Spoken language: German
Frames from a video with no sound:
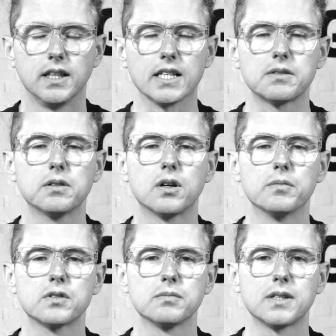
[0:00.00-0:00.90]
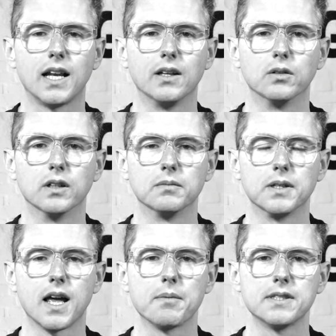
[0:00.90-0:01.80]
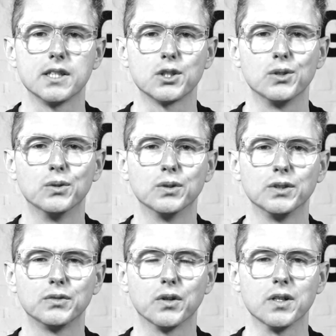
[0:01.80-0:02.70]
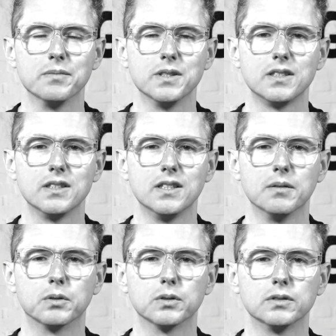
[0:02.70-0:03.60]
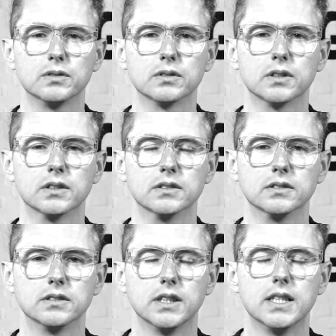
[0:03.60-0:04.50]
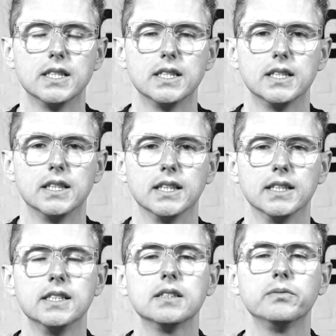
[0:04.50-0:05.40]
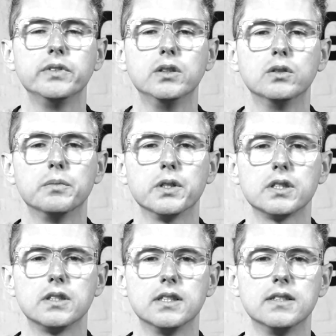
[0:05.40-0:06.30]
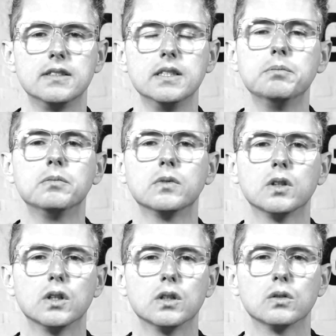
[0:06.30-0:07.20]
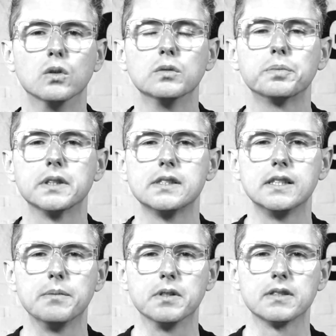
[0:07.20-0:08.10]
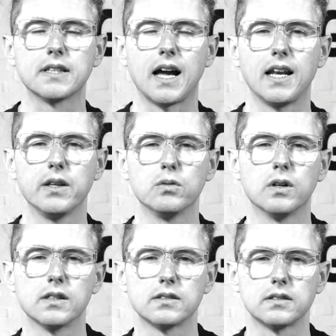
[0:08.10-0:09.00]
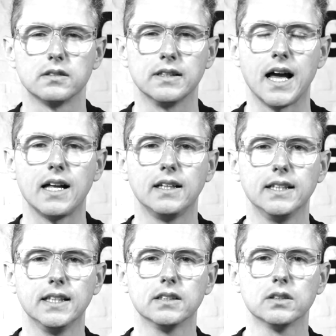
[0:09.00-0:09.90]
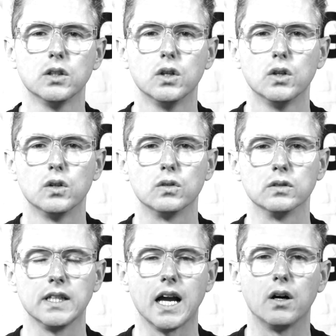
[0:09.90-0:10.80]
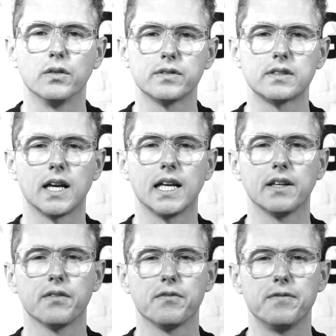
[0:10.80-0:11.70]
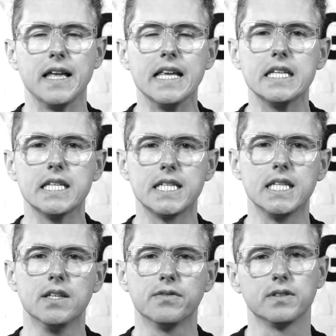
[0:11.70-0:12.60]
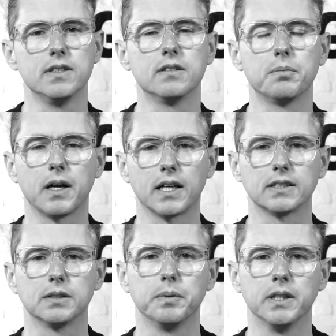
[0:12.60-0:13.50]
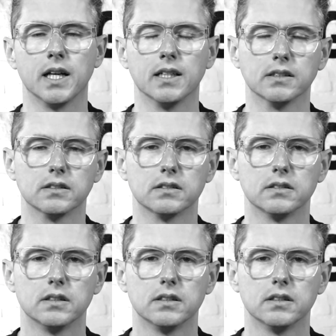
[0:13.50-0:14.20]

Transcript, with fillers: Herzlich willkommen zum Thal Yoga. Mein Name ist Ash und ich freue mich, dich hier begrüßen zu können. In diesem Video möchte ich dir die sieben Grundprinzipien des Thaler Yogas nahelegen und dir aufzeigen, welche Tiefe diese Praxis beinhaltet.